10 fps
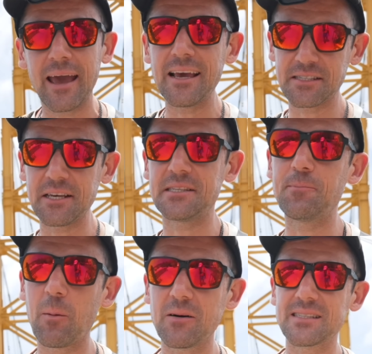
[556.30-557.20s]
e sì, si
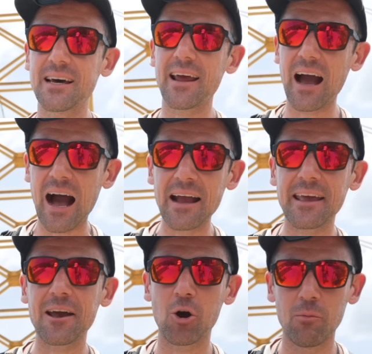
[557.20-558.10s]
può passare
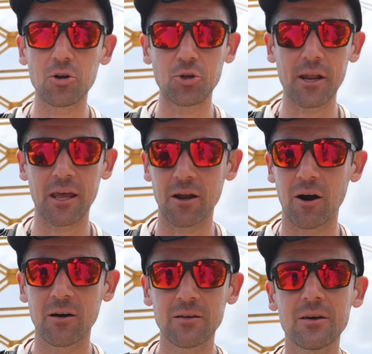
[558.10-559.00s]
anche col
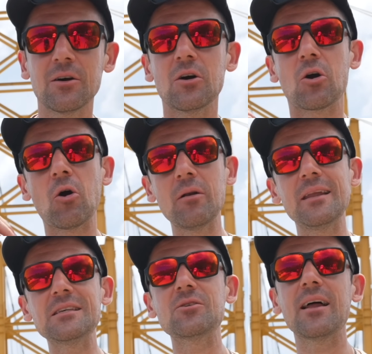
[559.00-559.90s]
motorino con
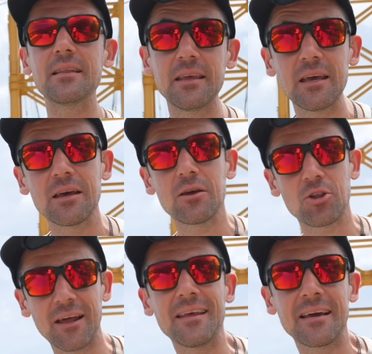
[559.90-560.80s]
l'isola di
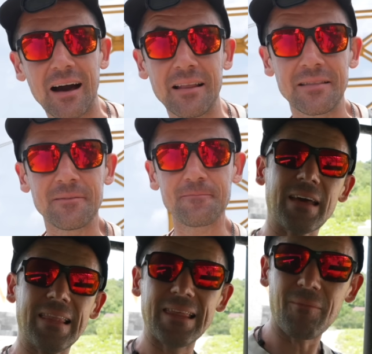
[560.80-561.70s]
Cheningan
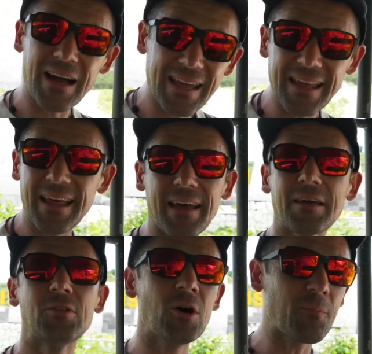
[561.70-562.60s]
le macchine
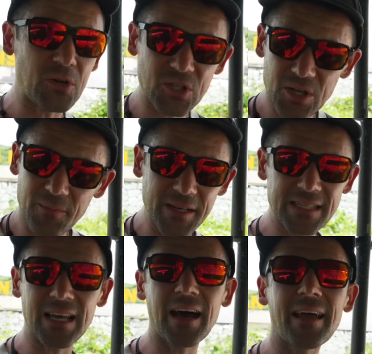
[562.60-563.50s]
non possono
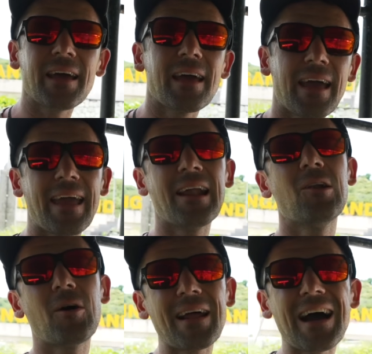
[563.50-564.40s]
passare e
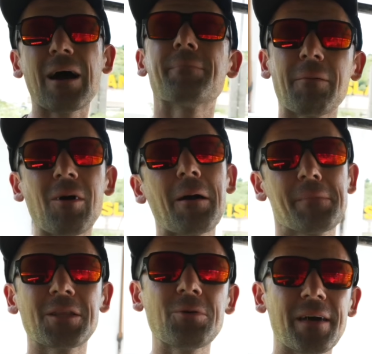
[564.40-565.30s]
allora abbiamo
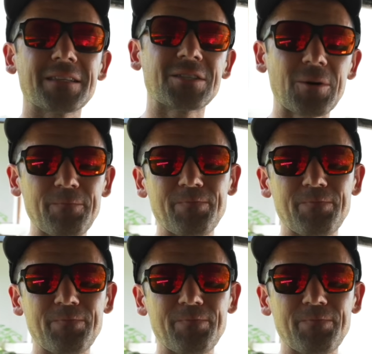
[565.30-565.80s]
cambiato mezzo.